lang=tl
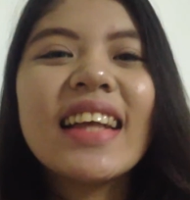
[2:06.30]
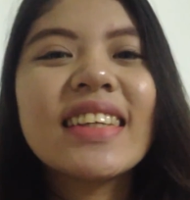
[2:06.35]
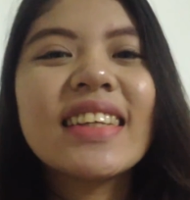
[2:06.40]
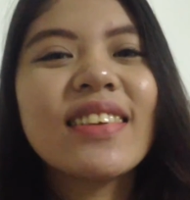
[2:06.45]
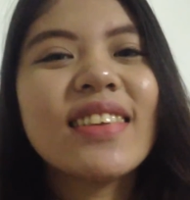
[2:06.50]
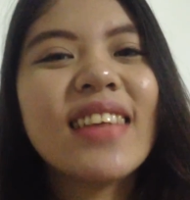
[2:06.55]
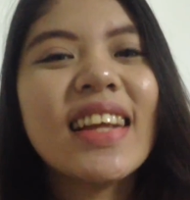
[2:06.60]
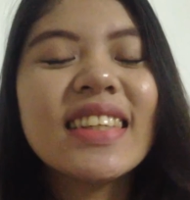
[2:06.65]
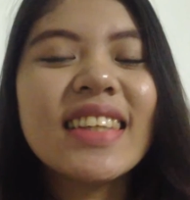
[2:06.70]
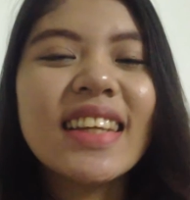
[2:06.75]

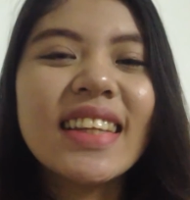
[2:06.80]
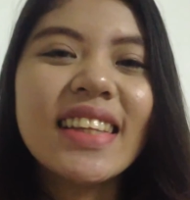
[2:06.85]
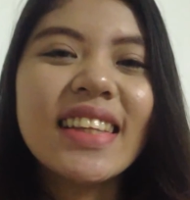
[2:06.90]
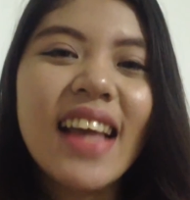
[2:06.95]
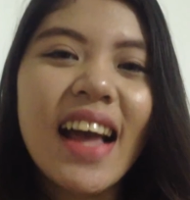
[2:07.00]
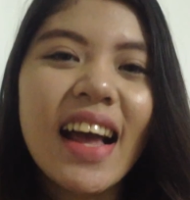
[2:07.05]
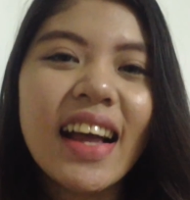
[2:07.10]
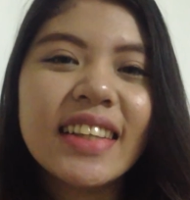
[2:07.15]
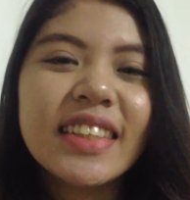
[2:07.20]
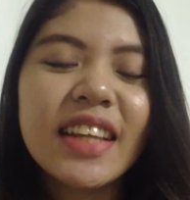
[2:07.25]
So that's it
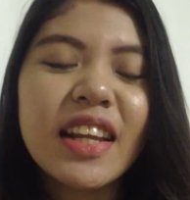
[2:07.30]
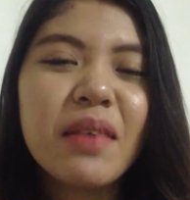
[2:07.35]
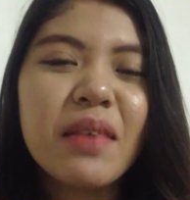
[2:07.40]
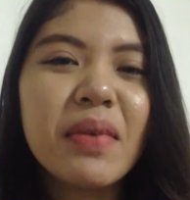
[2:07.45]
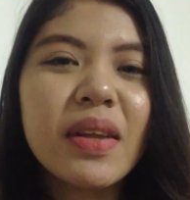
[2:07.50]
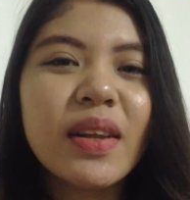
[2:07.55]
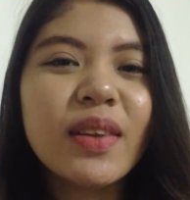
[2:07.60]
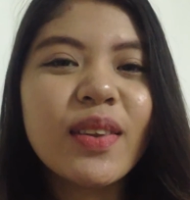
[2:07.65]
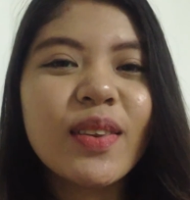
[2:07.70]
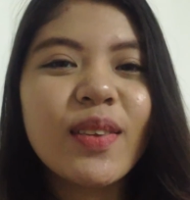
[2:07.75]
guys. Sana
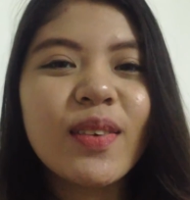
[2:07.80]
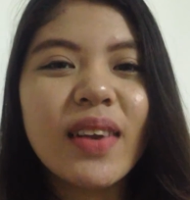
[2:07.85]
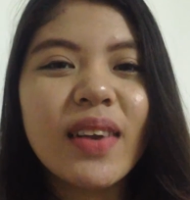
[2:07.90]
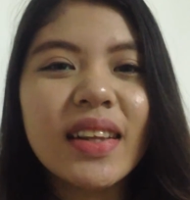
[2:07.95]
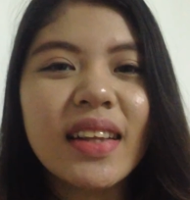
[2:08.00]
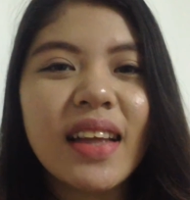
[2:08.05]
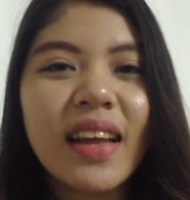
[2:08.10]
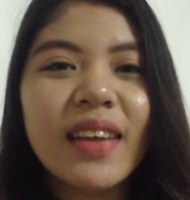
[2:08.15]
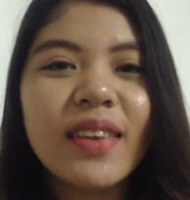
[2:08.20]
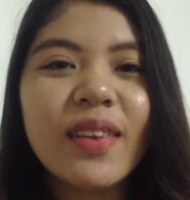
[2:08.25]
may
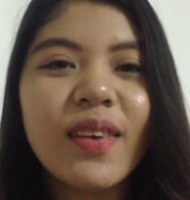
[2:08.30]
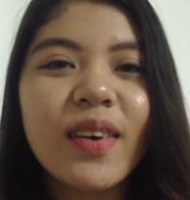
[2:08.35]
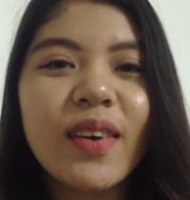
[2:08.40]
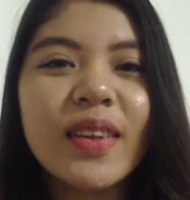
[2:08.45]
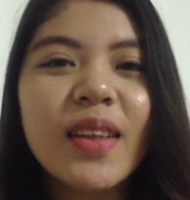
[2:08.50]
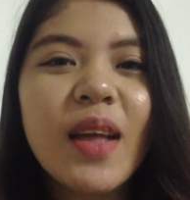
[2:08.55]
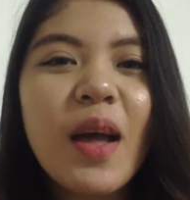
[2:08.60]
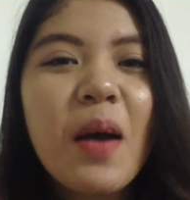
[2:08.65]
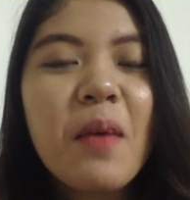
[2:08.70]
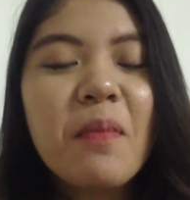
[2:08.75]
natutunan kayo doon.